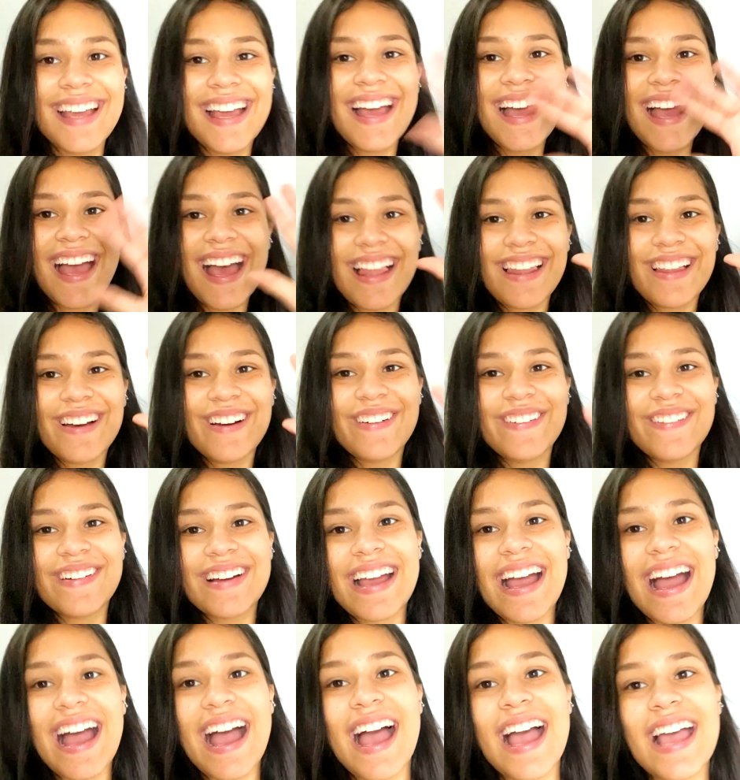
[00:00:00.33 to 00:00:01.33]
Hello
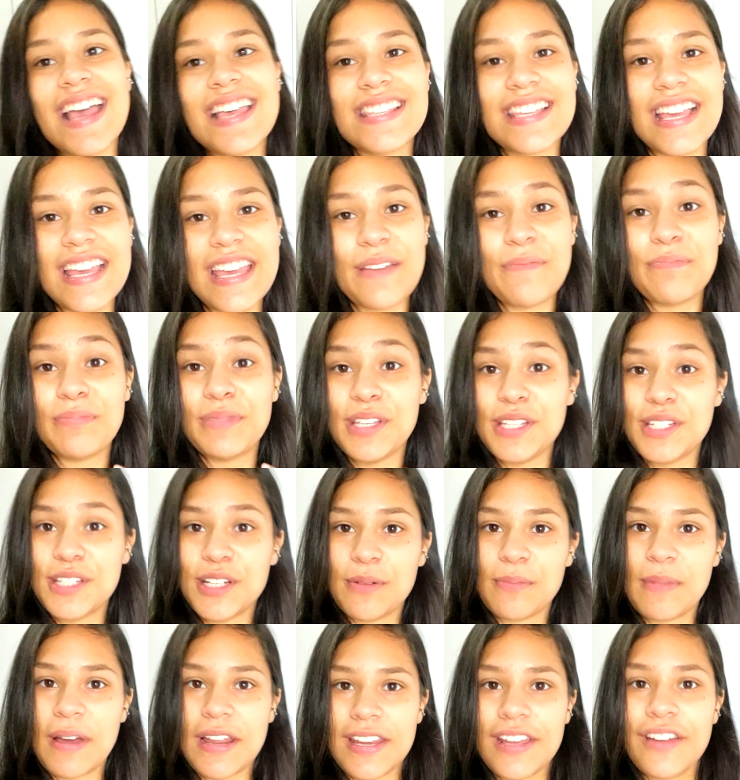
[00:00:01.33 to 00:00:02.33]
guys, I am
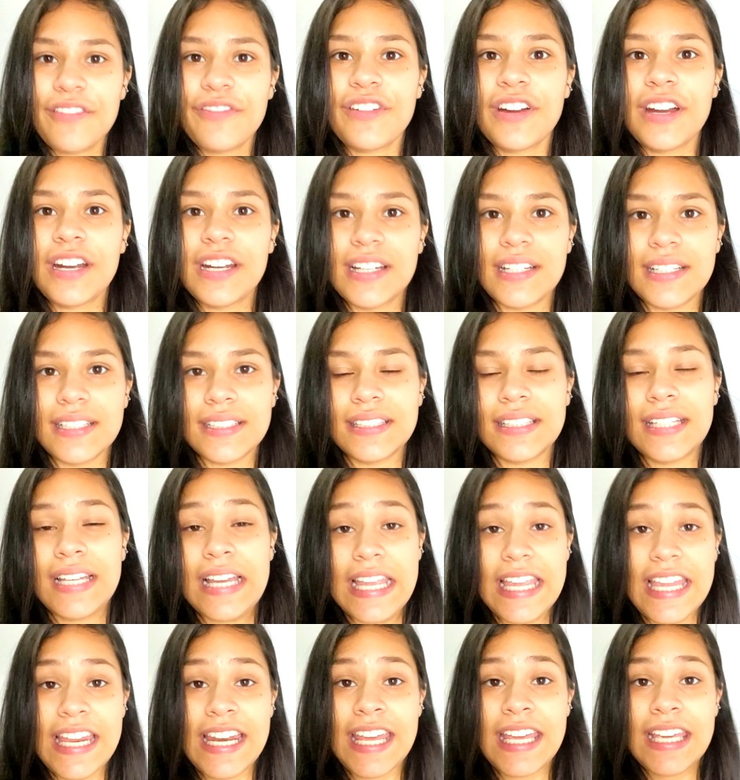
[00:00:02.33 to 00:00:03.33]
teacher Maria
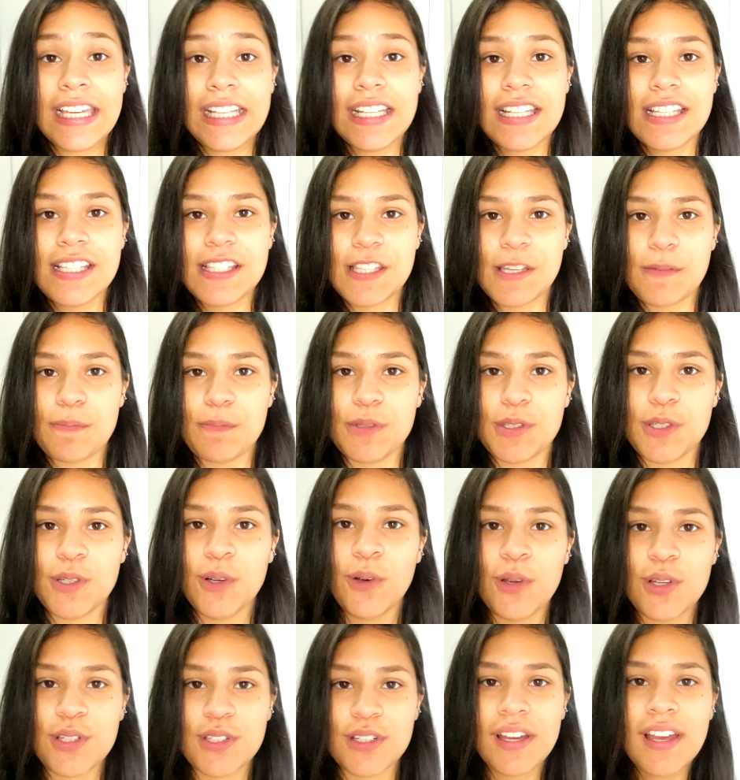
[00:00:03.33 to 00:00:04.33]
Fernanda e na English Tip de
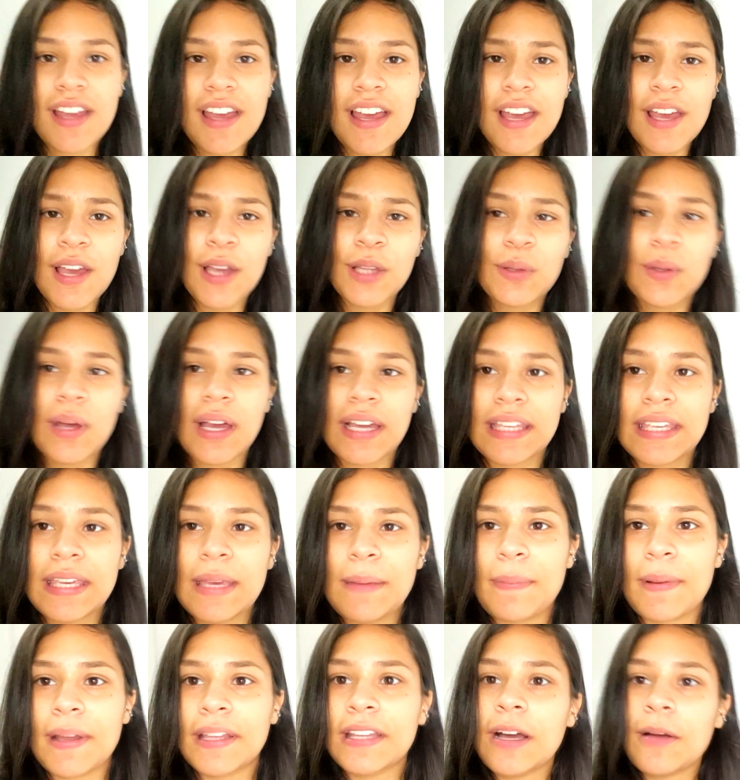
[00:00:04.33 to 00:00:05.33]
hoje eu tô
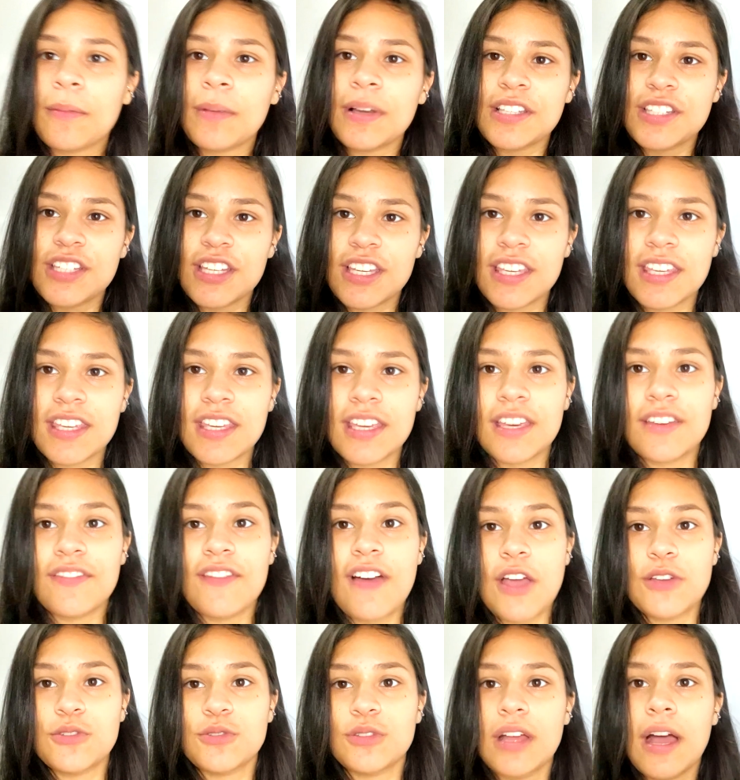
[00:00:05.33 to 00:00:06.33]
aqui para dar uma diquinha que
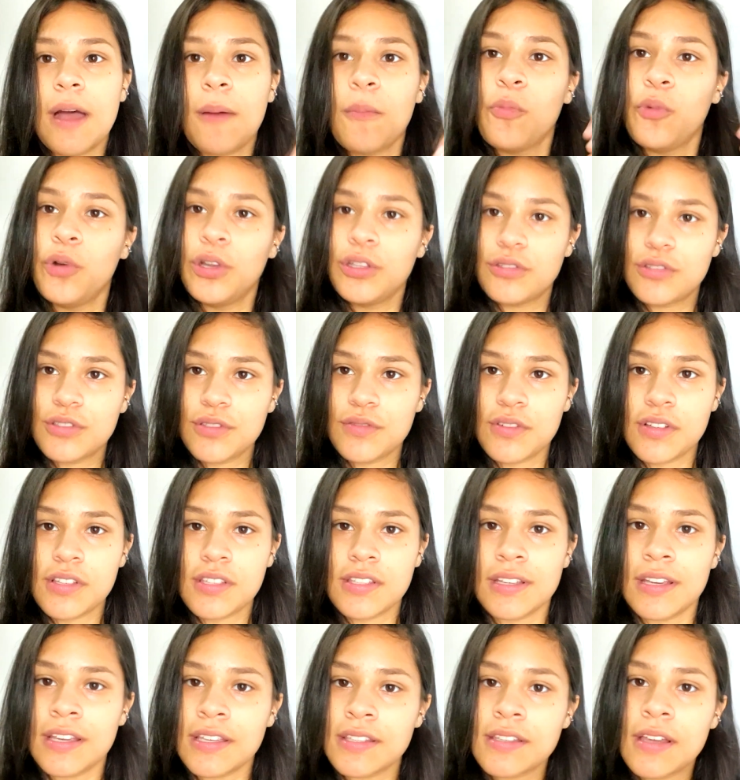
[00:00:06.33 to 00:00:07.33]
vai ajudar muitos de
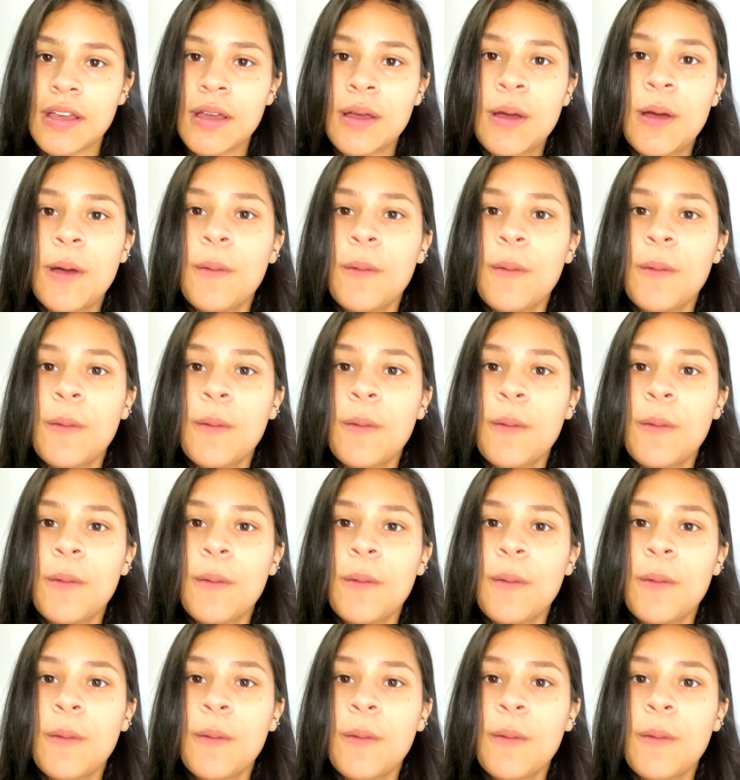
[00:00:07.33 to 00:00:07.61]
vocês.